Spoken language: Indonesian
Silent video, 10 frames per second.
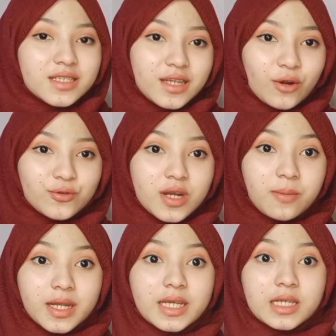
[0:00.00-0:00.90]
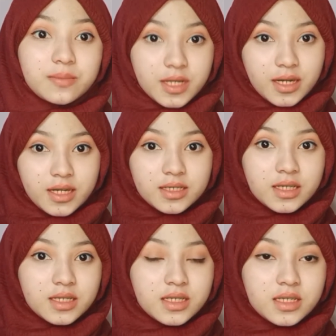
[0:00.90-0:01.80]
sini aku udah pakai krimnya
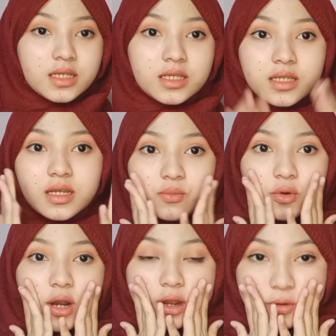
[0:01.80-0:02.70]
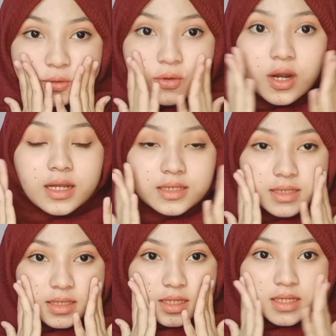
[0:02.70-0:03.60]
jadi ini dia mukaku
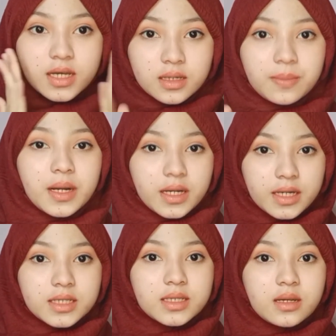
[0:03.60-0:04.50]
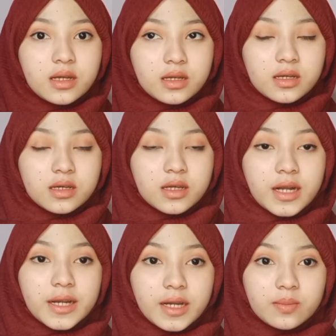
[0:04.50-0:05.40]
hasil dari pakai uh,
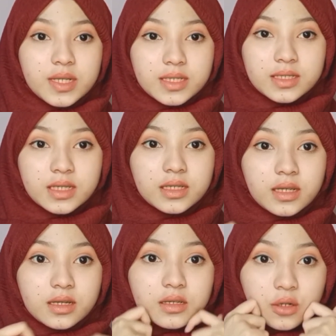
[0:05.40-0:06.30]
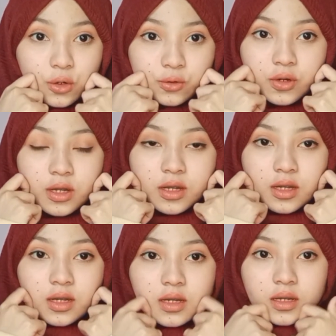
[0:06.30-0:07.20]
rangkaian basic skincare glow
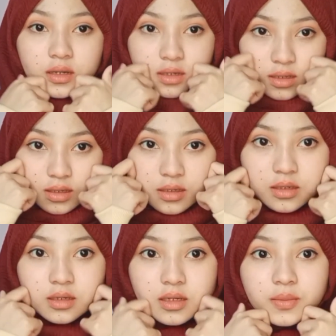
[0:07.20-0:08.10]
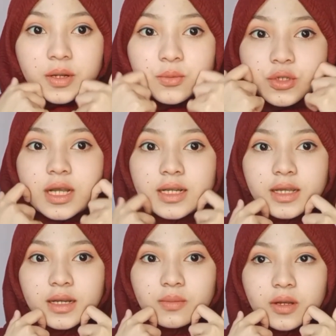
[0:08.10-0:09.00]
uh, gimana menurut
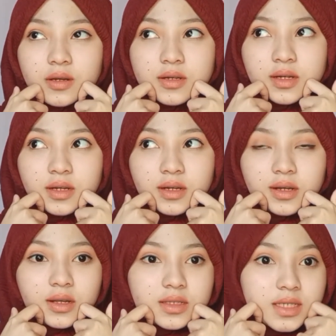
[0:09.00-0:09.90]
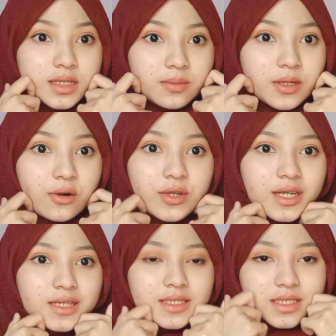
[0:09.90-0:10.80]
kalian uh, jadi lebih
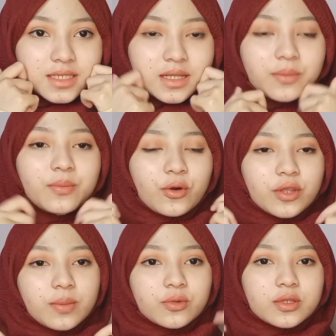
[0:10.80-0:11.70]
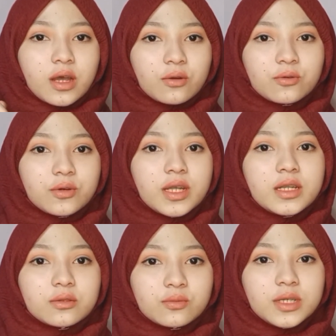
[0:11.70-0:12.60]
glowing gak sih? Tapi pokoknya menurut aku
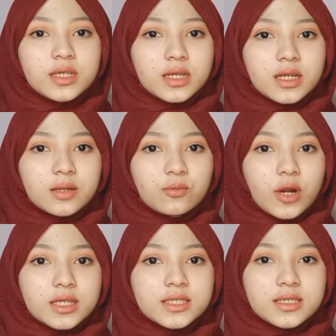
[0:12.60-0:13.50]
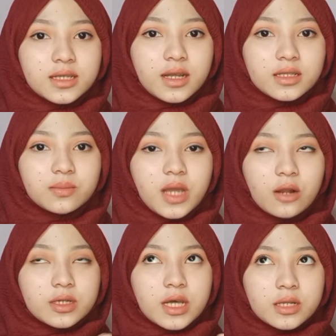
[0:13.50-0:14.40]
ini tuh bikin muka jadi terlihat lebih
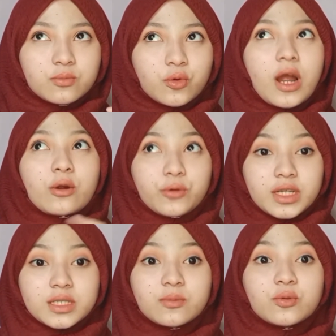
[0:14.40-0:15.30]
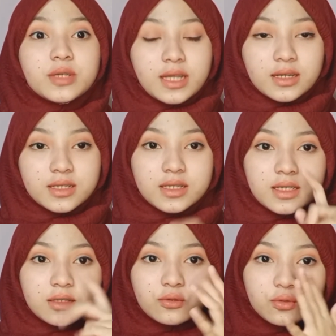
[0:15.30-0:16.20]
halus dari mukaku yang sebelumnya tadi.
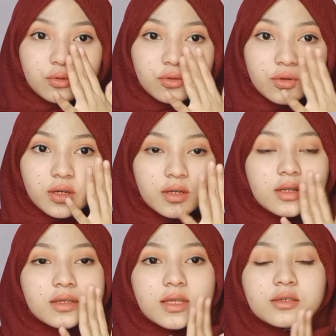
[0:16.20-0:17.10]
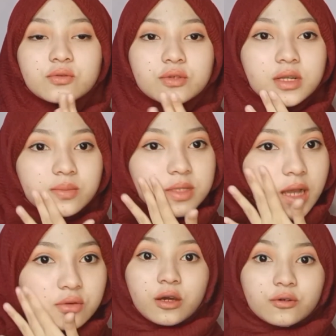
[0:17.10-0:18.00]
Ini tuh teksturnya lebih
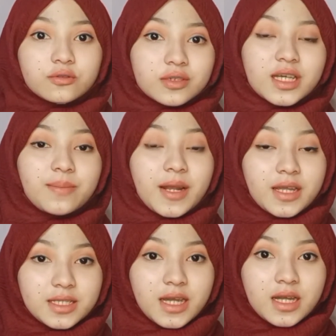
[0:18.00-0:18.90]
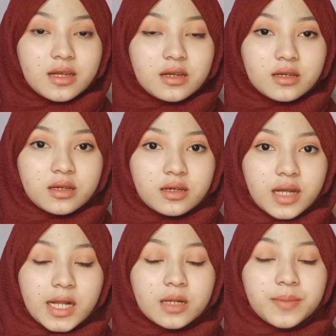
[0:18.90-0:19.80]
halus gitu. Untuk cara pakainya, uh,
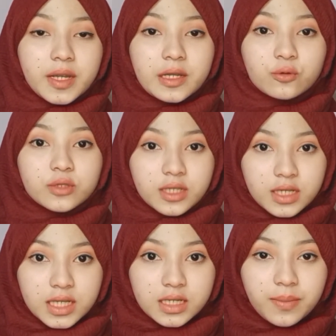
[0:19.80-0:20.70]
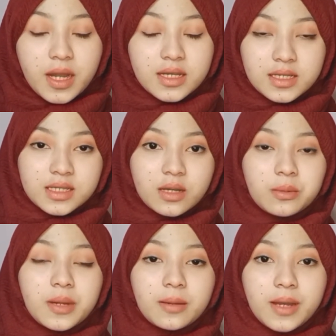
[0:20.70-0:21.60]
kalian pakai rutin pagi
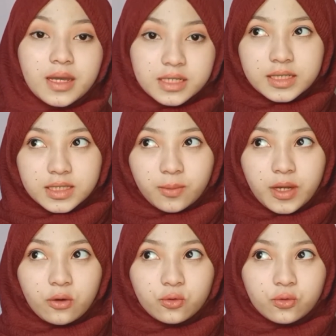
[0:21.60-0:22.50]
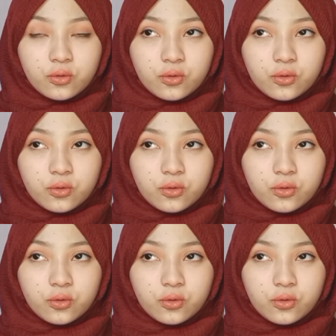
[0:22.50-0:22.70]
sama malam hari. tapi Yang aku